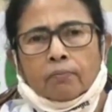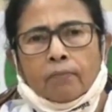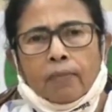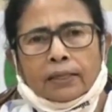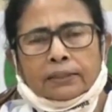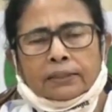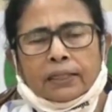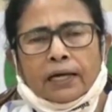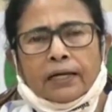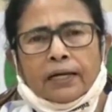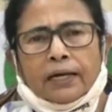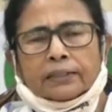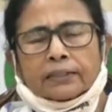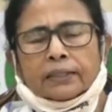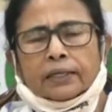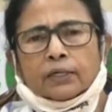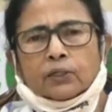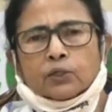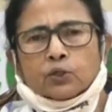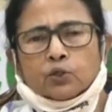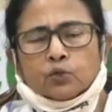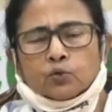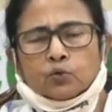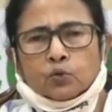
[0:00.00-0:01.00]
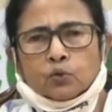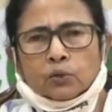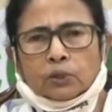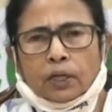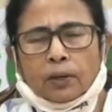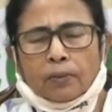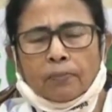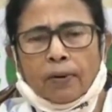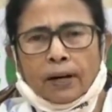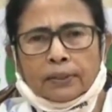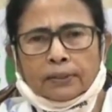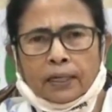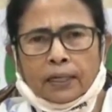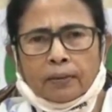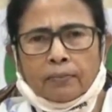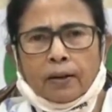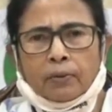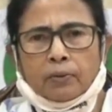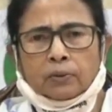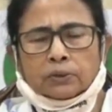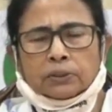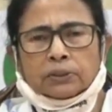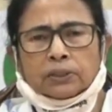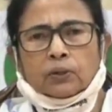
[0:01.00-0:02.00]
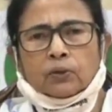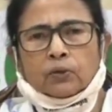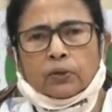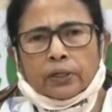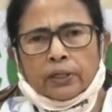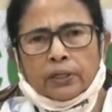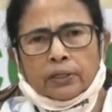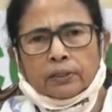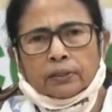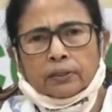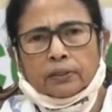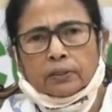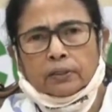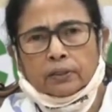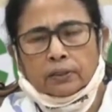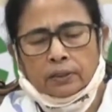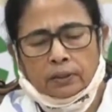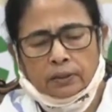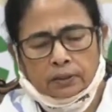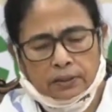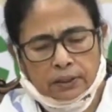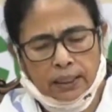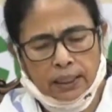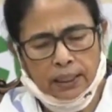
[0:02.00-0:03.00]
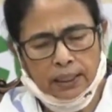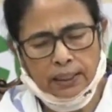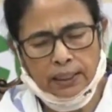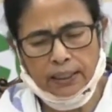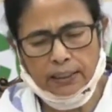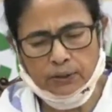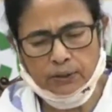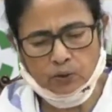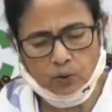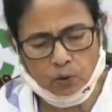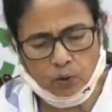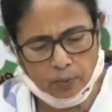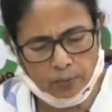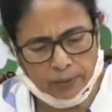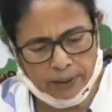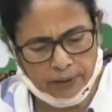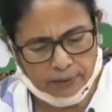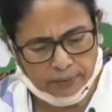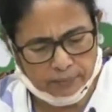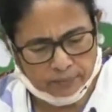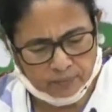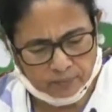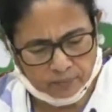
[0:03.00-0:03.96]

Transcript: মাথায় একটা কিছু চুলটা বাঁধার ব্যবস্থা করে তারা কাজ করবেন